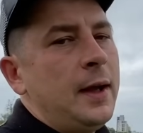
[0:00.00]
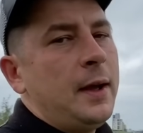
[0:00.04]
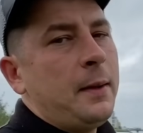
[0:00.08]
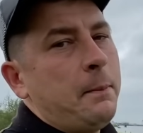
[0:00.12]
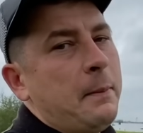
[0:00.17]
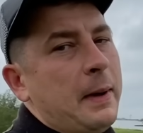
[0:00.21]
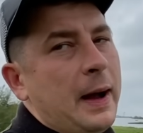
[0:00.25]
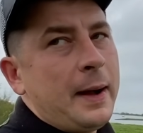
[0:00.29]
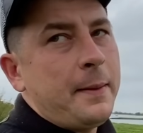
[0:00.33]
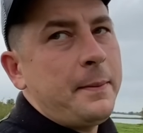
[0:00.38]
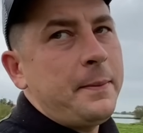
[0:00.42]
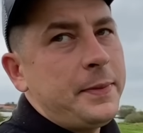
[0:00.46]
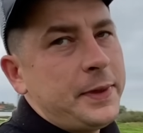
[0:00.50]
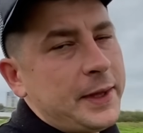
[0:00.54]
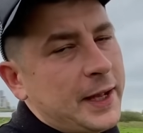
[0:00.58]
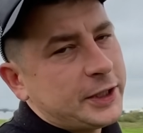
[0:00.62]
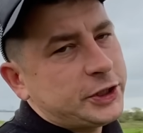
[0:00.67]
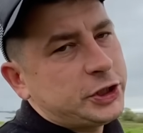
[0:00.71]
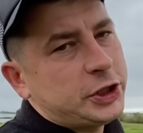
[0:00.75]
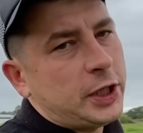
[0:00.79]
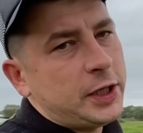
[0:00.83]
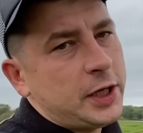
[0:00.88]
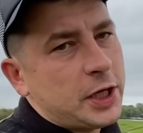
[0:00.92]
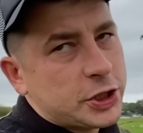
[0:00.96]
Mam
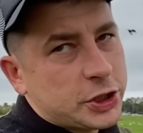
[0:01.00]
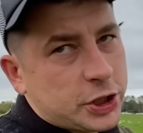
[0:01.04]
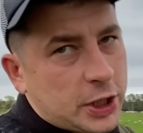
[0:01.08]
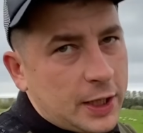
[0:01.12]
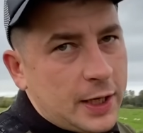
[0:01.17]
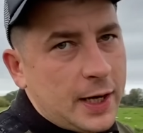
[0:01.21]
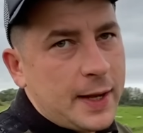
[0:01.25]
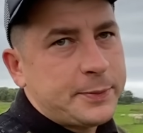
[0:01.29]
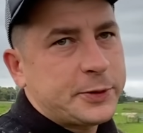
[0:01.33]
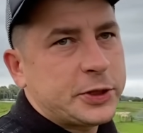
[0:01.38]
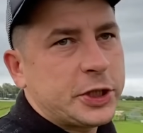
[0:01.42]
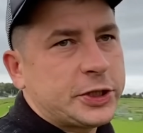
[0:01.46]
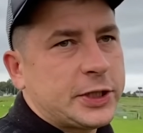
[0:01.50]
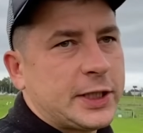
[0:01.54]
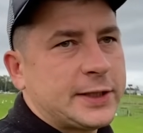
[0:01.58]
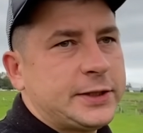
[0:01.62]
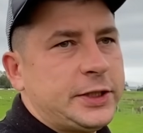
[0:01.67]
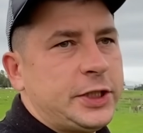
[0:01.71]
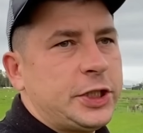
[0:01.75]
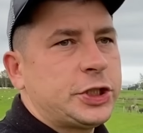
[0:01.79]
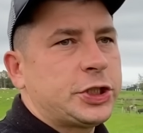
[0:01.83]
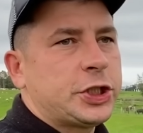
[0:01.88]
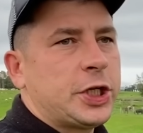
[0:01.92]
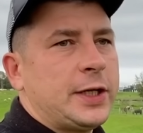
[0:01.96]
nadzieję, że lepsze czasy
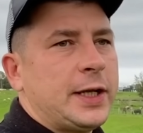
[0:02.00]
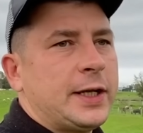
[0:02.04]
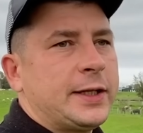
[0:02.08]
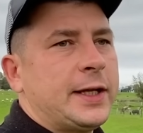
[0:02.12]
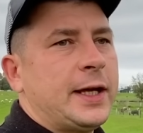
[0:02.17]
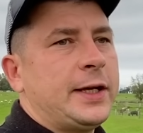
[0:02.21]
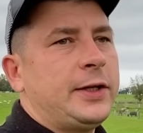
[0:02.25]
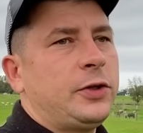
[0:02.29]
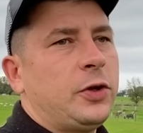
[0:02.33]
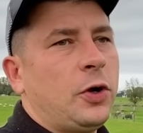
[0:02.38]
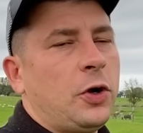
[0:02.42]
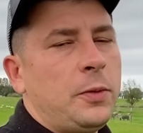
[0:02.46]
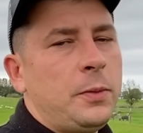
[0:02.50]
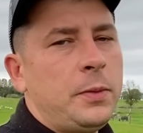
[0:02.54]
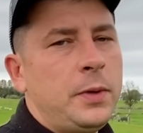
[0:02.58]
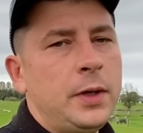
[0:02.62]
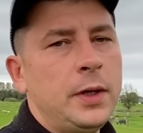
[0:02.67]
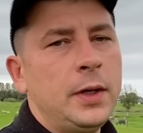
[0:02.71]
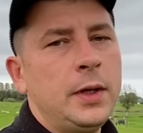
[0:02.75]
jeszcze nadejdą